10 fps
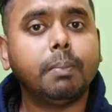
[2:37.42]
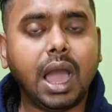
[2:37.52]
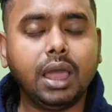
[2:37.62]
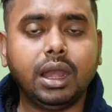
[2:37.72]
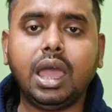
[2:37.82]

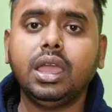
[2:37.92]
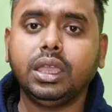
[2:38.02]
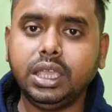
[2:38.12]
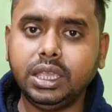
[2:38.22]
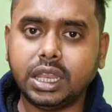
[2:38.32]
বাংলা
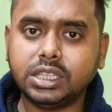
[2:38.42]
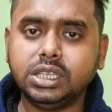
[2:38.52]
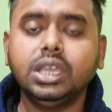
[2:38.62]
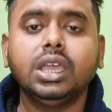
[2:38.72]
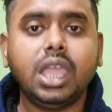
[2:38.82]

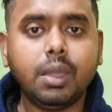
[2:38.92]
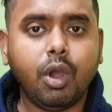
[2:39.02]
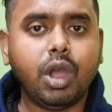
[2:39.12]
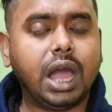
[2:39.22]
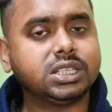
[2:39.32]
ইংরাজি
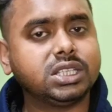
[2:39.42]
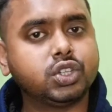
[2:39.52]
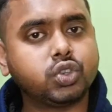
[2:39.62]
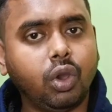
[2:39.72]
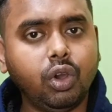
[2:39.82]
এবং
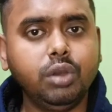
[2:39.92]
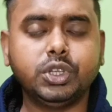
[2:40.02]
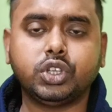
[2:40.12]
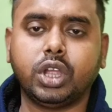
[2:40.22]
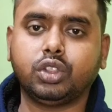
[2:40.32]
আর্টসের সকল
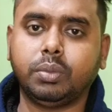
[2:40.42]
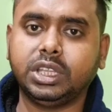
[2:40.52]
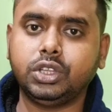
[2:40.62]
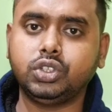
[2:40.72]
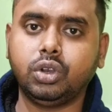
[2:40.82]
বিষয়ের
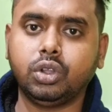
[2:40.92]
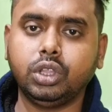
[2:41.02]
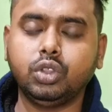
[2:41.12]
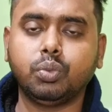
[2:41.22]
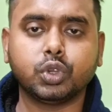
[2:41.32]
তোমাদের জন্য
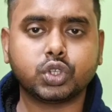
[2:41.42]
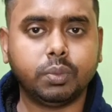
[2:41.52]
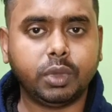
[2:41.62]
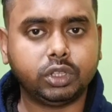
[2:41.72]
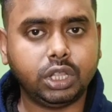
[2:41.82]
কিন্তু
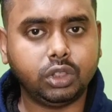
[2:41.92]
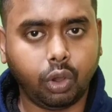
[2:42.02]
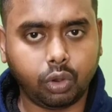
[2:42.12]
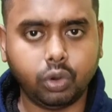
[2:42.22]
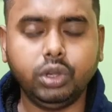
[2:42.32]
প্রশ্নপত্রের
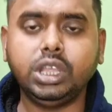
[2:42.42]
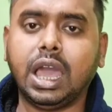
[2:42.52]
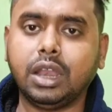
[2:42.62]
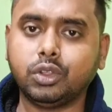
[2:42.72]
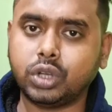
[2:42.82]
ধরন
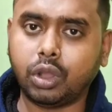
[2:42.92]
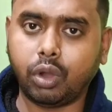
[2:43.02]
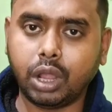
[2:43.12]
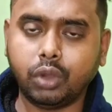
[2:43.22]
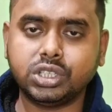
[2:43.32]
নিয়ে আলোচনা
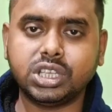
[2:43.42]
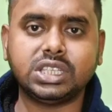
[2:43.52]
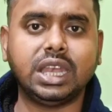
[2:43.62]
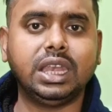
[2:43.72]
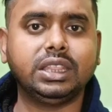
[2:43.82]
করা হচ্ছে
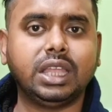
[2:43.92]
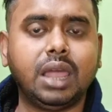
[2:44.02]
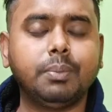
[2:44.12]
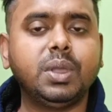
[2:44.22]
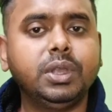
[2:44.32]
চ্যানেলের
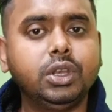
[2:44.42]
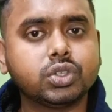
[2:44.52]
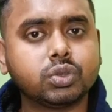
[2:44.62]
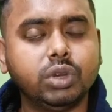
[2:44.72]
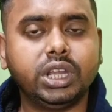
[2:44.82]
দ্বারা বিভিন্ন
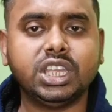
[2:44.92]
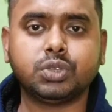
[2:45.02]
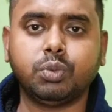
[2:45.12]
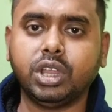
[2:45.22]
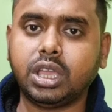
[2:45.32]
স্কুলের স্কুলের
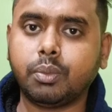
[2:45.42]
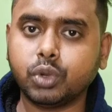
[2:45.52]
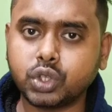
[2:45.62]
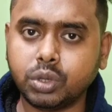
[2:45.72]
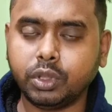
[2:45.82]
টেস্ট পরীক্ষার
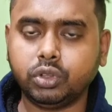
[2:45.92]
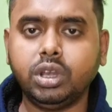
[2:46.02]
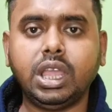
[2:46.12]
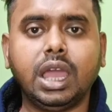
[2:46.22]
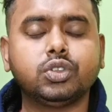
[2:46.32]
প্রশ্নপত্র
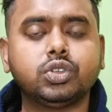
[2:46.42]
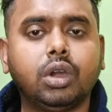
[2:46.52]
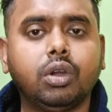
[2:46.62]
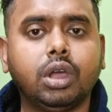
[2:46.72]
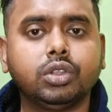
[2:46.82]
নিয়ে
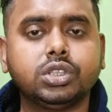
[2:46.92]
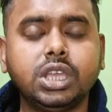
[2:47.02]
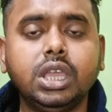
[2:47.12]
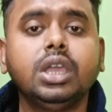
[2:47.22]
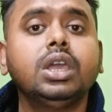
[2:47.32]
আলোচনা করা
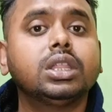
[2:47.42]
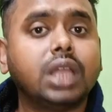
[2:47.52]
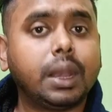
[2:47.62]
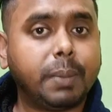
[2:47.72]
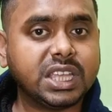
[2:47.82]
হচ্ছে
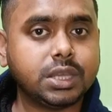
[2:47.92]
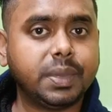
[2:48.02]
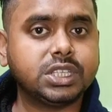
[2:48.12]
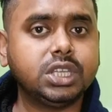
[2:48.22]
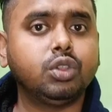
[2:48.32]
তার
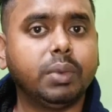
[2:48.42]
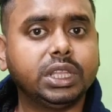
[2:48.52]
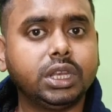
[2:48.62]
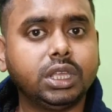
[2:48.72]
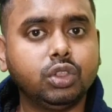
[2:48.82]
পাশাপাশি
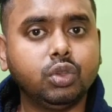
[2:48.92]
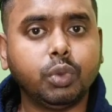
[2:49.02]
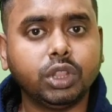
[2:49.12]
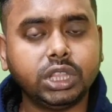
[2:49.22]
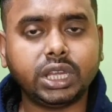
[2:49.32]
তোমাদের কিন্তু
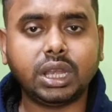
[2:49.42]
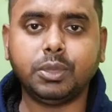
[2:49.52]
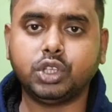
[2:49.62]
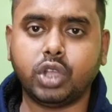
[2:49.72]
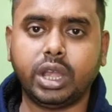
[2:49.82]
প্রত্যেকটা
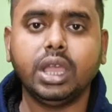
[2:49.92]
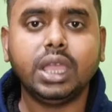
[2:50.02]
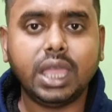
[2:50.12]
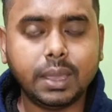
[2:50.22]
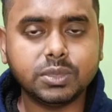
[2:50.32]
বিষয়ের
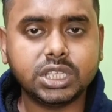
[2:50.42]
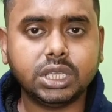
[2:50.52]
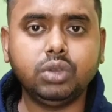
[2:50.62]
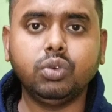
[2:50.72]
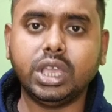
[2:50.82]

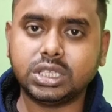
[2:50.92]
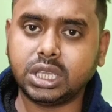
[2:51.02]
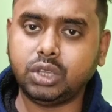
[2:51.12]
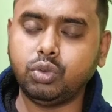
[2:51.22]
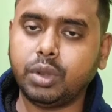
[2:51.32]
এমসিকিউ
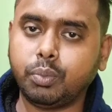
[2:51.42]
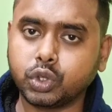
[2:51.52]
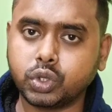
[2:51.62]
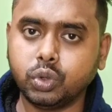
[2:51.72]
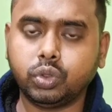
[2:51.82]
এসএকিউ এর
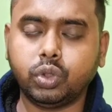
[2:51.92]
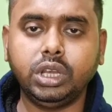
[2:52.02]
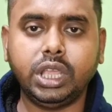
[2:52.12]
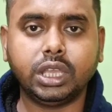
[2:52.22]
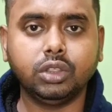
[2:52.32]
প্রশ্ন উত্তর
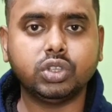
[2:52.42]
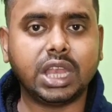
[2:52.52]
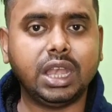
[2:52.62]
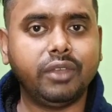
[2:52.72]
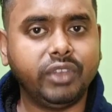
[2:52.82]
নিয়ে কিন্তু
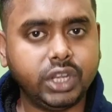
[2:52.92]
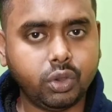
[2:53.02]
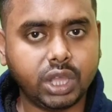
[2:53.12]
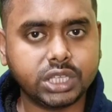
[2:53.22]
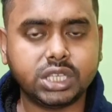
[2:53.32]
চ্যানেলে
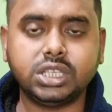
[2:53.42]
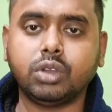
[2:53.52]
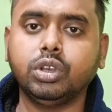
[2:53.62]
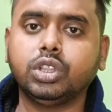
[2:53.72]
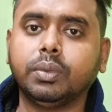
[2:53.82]
ভিডিও আসছে
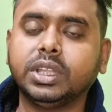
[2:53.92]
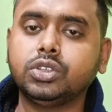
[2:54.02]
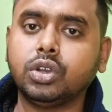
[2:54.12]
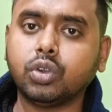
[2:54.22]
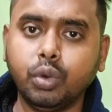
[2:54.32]
যেগুলি
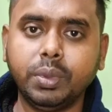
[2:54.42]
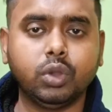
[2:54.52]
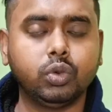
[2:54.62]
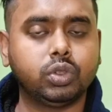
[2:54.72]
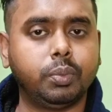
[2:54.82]
তোমাদের জন্য খুবই
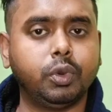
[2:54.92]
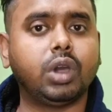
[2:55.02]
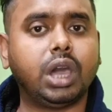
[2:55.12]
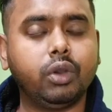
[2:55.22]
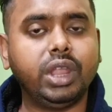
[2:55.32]

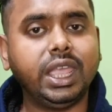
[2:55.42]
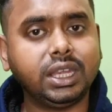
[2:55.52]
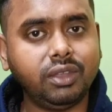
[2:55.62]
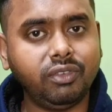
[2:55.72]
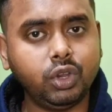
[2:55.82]
গুরুত্বপূর্ণ কারণ
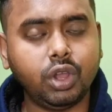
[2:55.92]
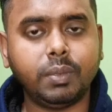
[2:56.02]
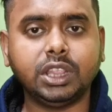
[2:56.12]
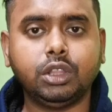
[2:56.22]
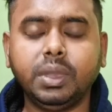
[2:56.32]
একটি
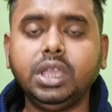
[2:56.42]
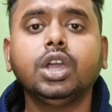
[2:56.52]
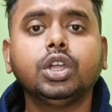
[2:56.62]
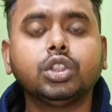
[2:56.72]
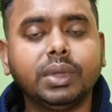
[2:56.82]
ভিডিওর মাধ্যমেই
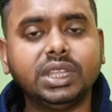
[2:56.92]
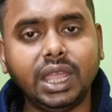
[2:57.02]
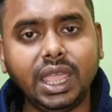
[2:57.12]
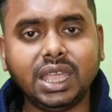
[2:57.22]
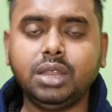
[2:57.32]
তোমাদের
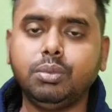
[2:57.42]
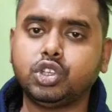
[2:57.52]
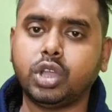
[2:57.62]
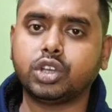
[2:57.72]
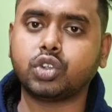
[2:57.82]
একটি
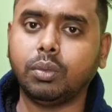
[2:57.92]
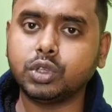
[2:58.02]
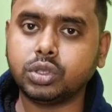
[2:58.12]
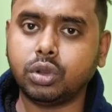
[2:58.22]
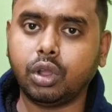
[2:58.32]
বিষয়ের
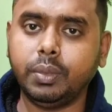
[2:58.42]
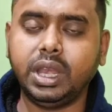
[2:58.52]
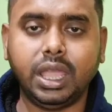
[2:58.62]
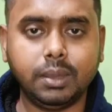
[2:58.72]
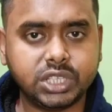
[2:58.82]
সমস্ত
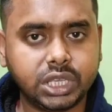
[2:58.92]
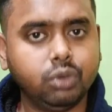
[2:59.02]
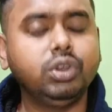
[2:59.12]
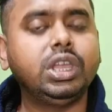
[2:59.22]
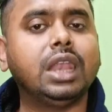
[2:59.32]
রকমের
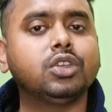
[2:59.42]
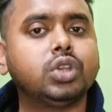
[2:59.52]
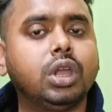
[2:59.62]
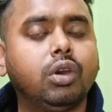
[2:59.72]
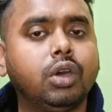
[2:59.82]
এমসিকিউ নিয়ে
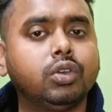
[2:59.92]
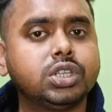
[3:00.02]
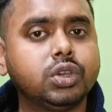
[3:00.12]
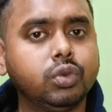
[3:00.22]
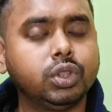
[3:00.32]
আলোচনা করা
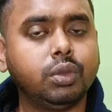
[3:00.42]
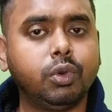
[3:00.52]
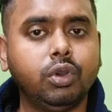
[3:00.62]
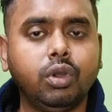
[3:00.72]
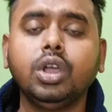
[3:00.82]
হচ্ছে
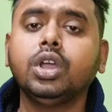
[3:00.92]
গুরুত্বপূর্ণ